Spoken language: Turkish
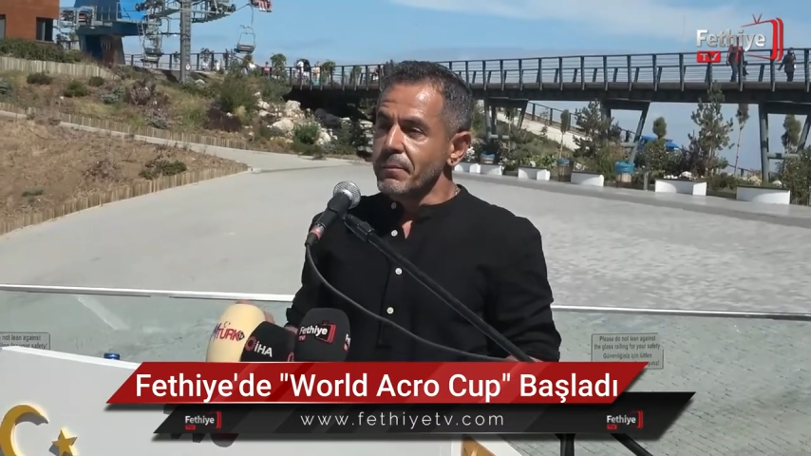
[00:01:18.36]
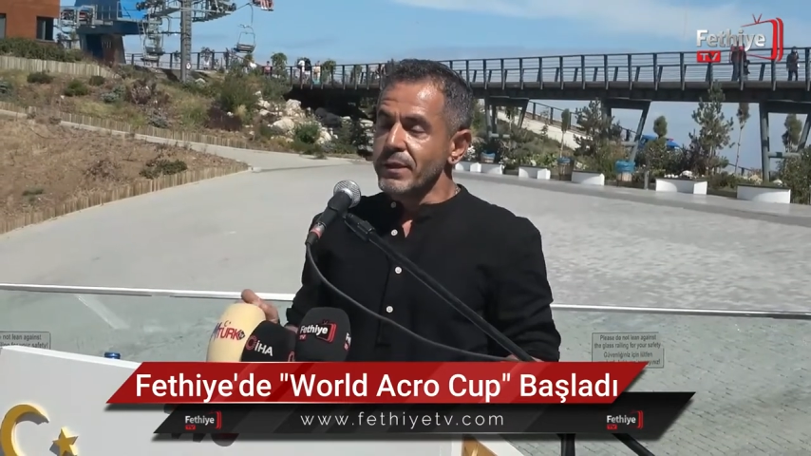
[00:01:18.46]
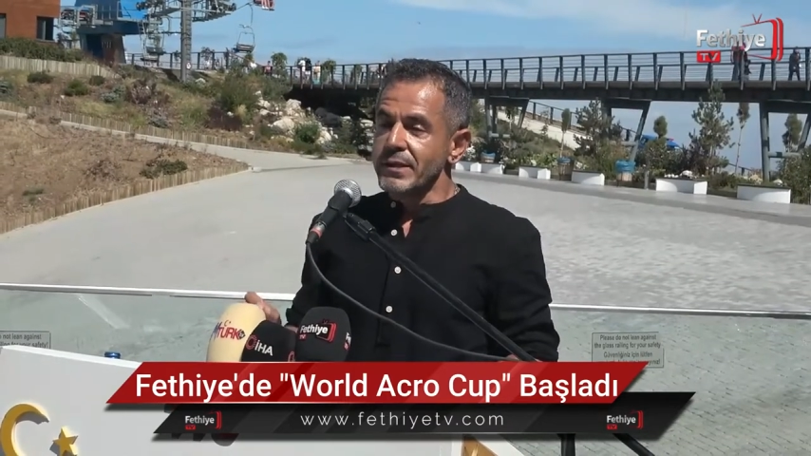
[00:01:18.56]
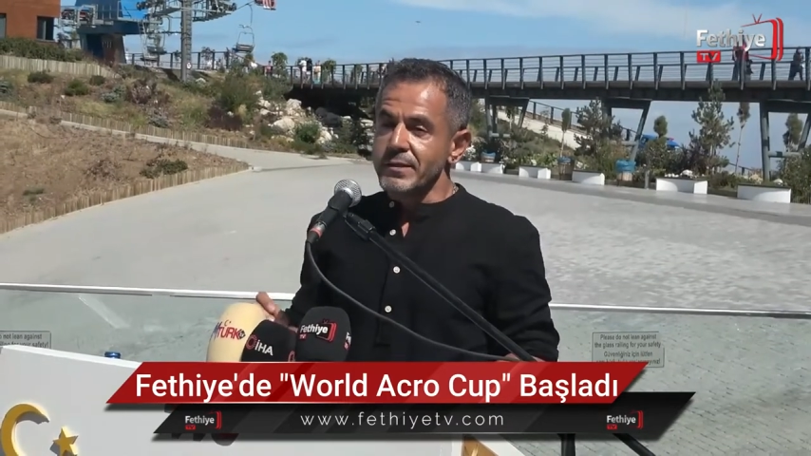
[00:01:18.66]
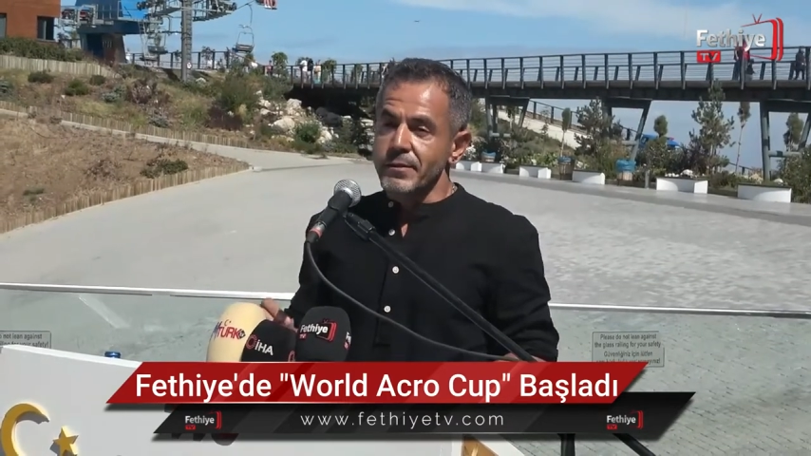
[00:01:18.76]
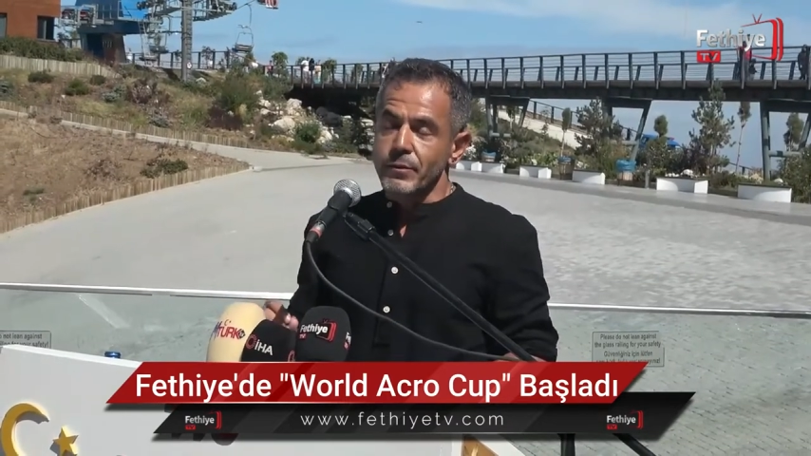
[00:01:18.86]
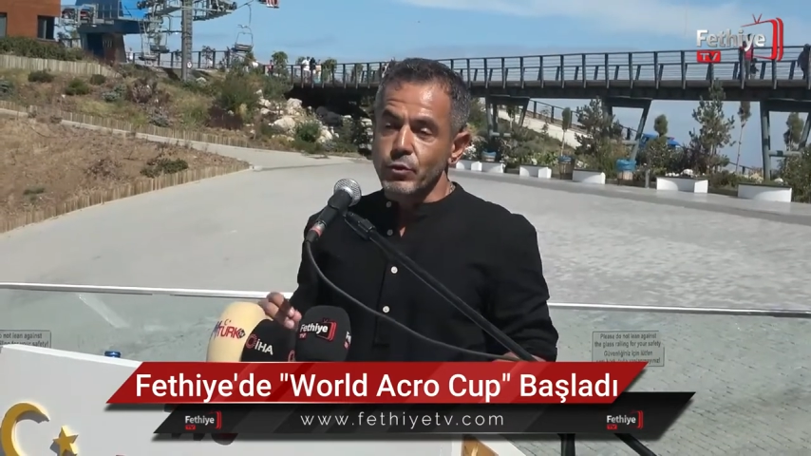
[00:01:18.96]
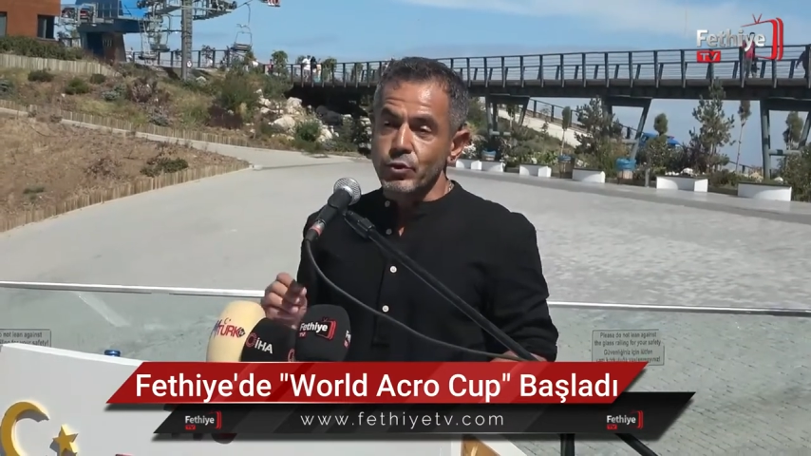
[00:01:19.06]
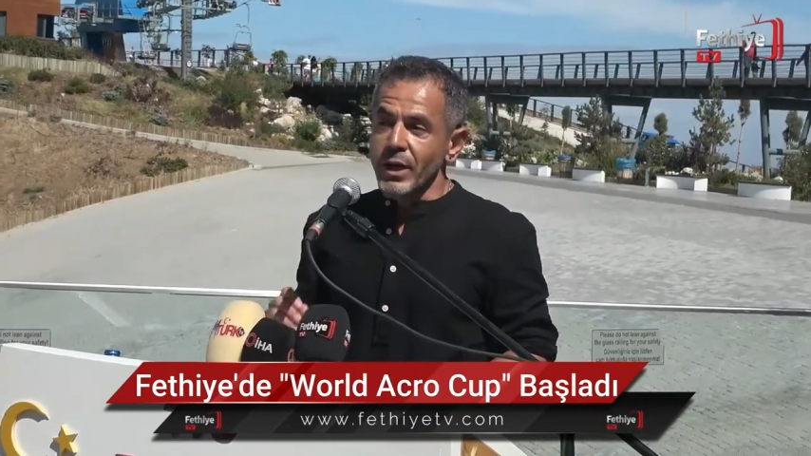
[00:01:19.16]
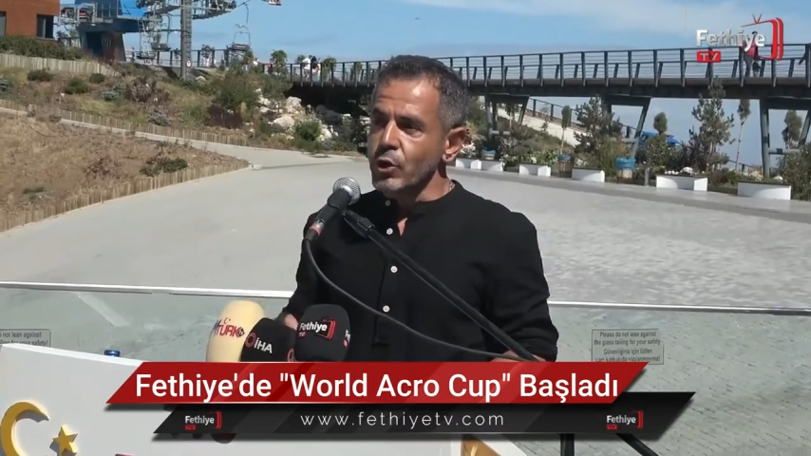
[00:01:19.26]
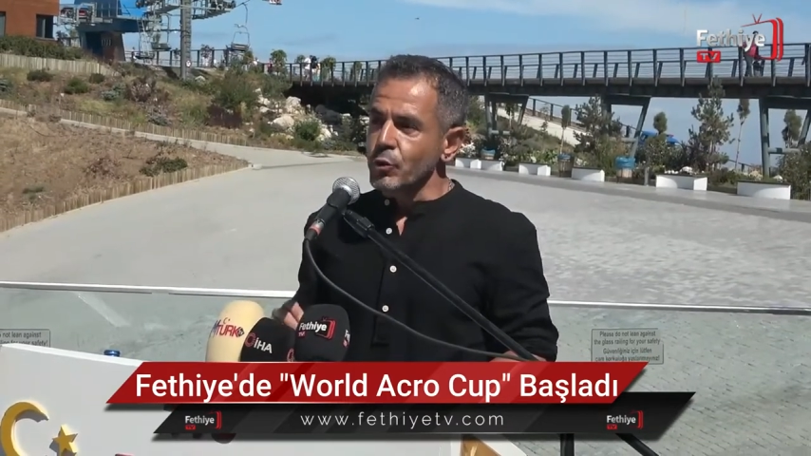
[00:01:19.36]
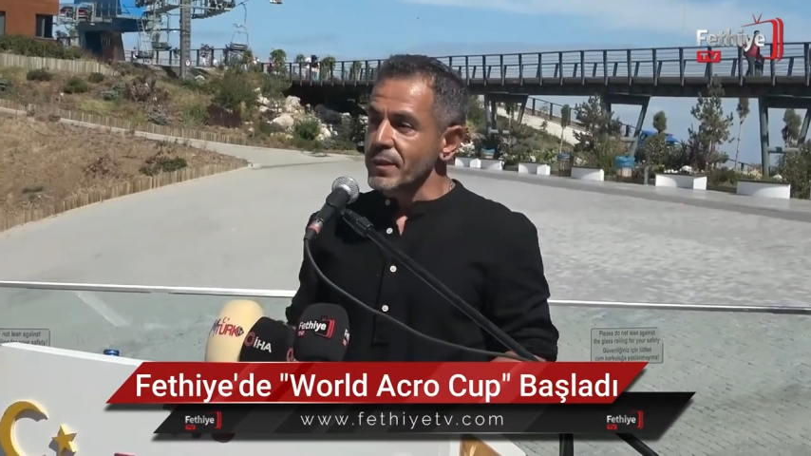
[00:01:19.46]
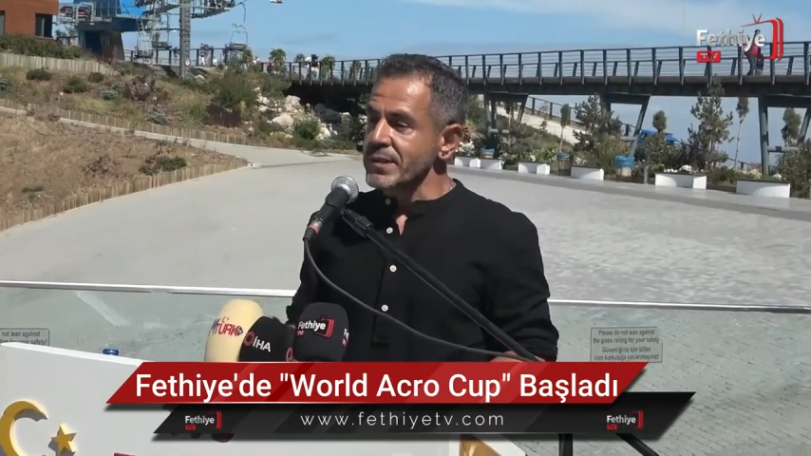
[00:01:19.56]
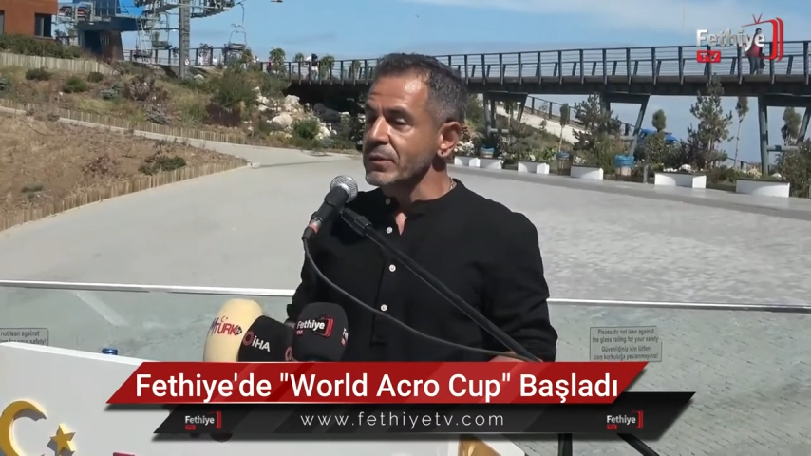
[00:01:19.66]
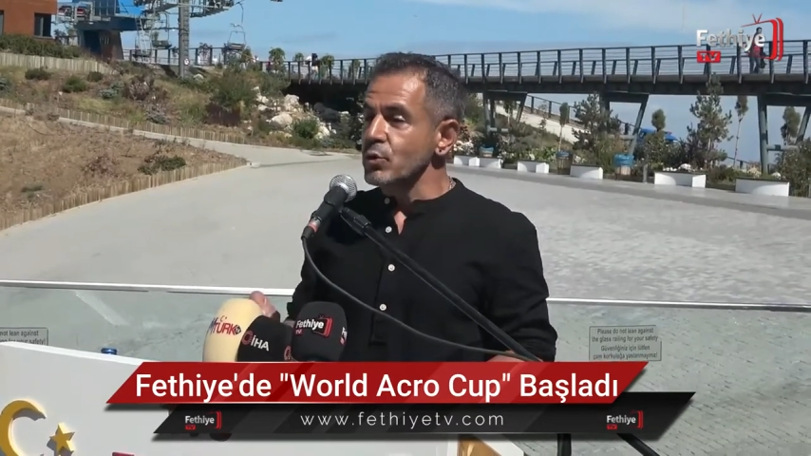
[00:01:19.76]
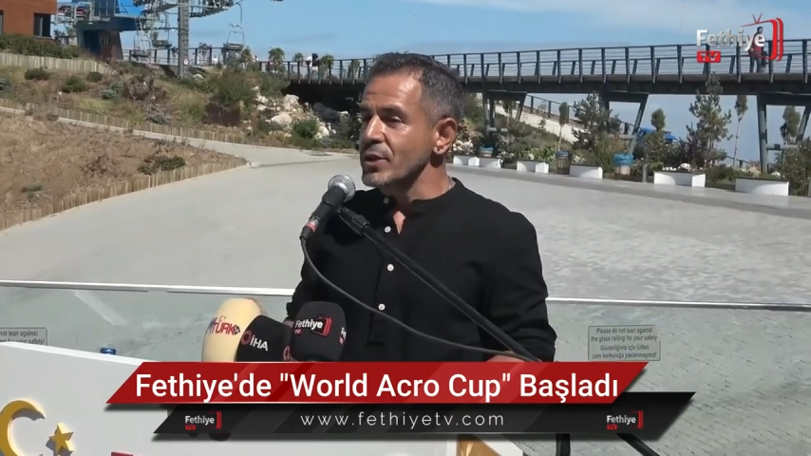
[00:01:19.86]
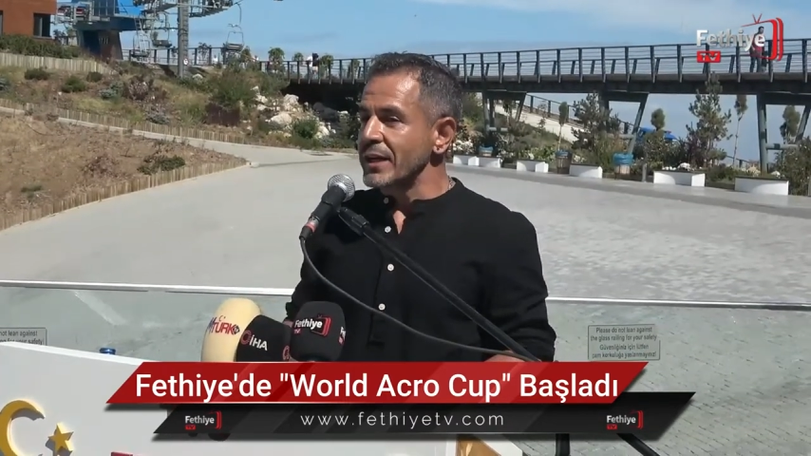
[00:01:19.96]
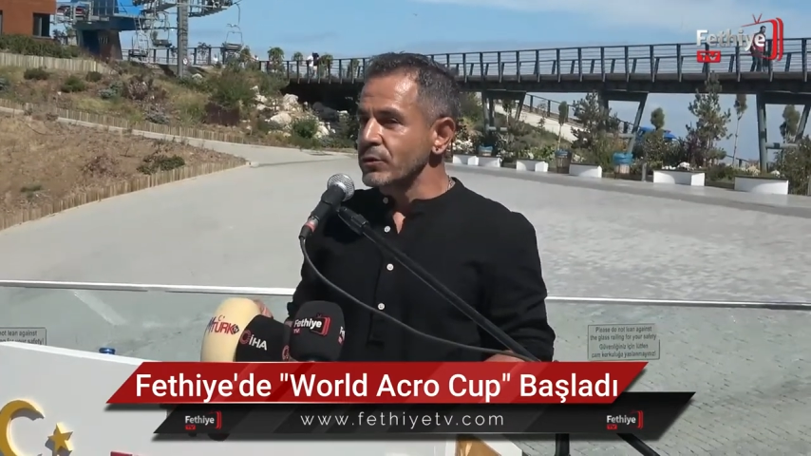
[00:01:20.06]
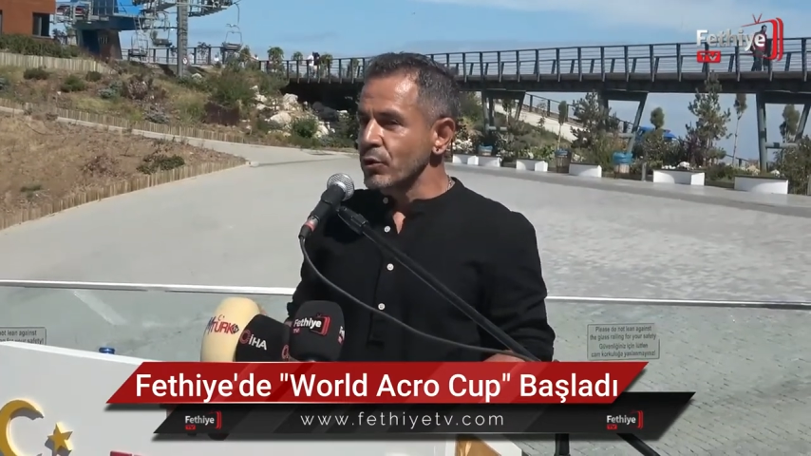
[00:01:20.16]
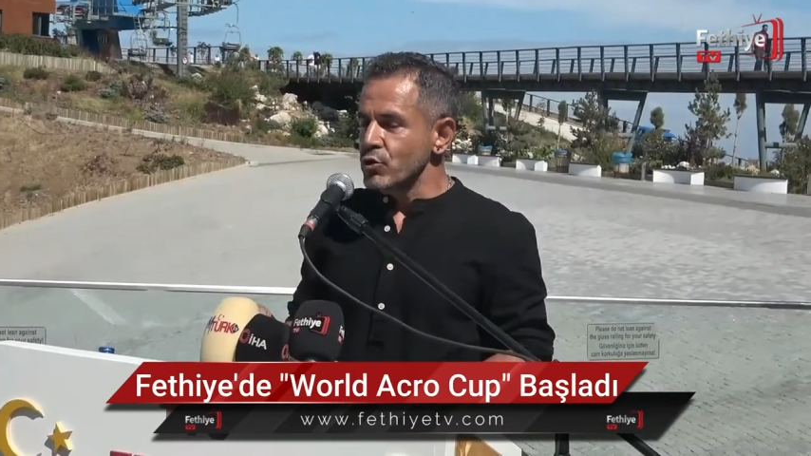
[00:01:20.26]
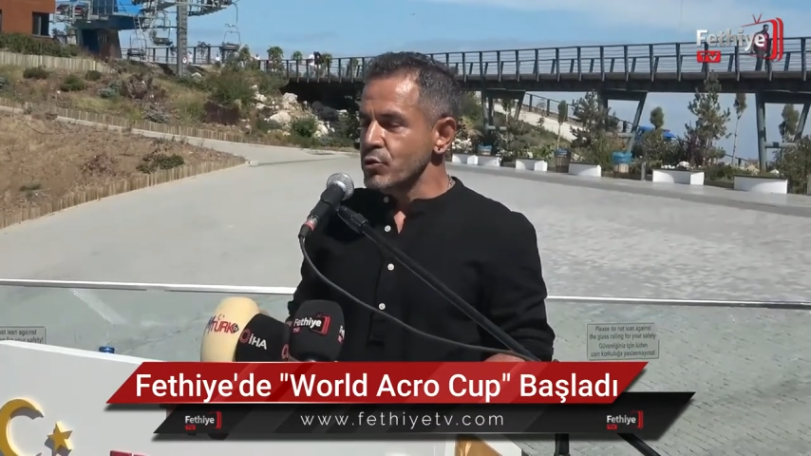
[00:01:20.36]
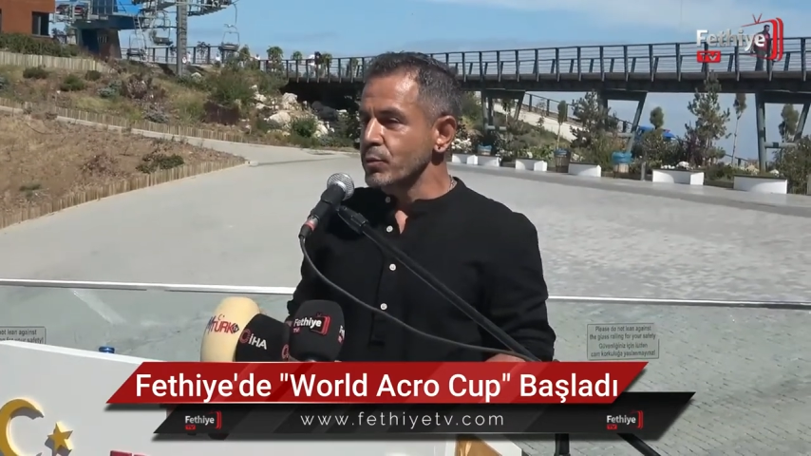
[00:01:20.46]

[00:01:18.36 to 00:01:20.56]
bir Dünya Kupası düzenliyoruz.